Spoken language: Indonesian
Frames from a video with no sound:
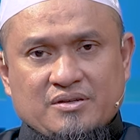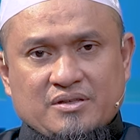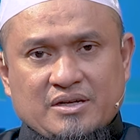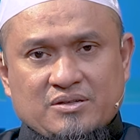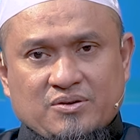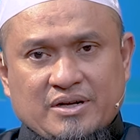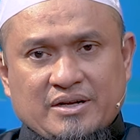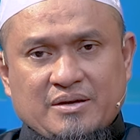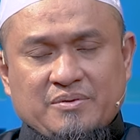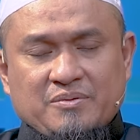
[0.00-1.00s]
telah
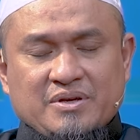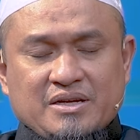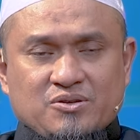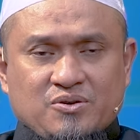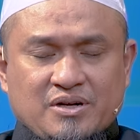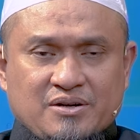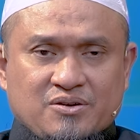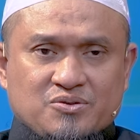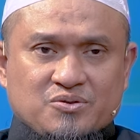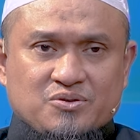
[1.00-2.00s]
seorang Nabi menjadi seorang
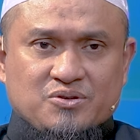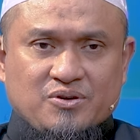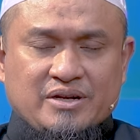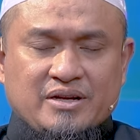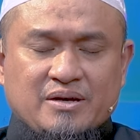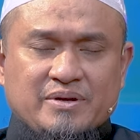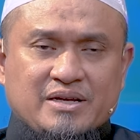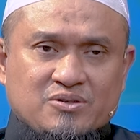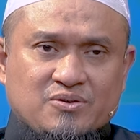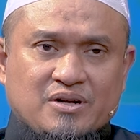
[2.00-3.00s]
Rasul, seorang Nabi
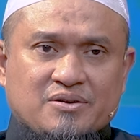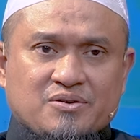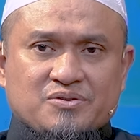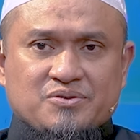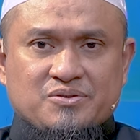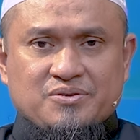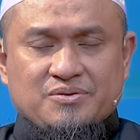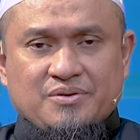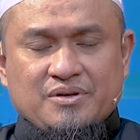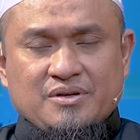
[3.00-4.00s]
dan seorang Rasul.
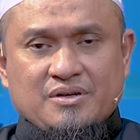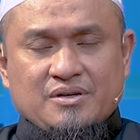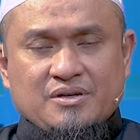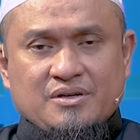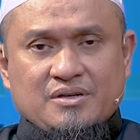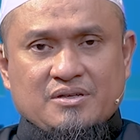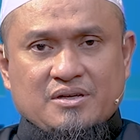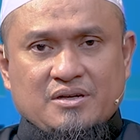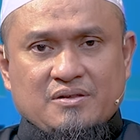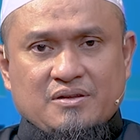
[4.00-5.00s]

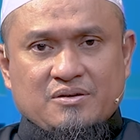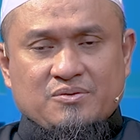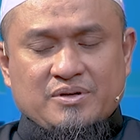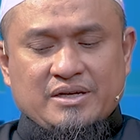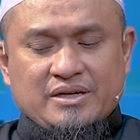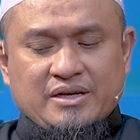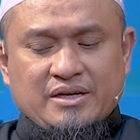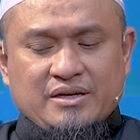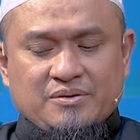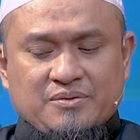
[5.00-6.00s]
Sallallahu
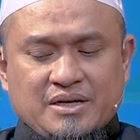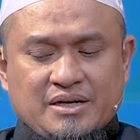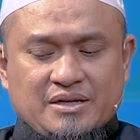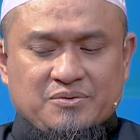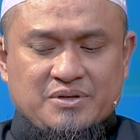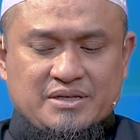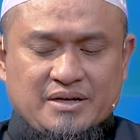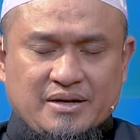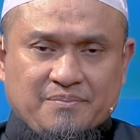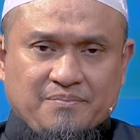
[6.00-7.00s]
alaihi wa alihi
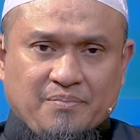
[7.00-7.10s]
wasallam.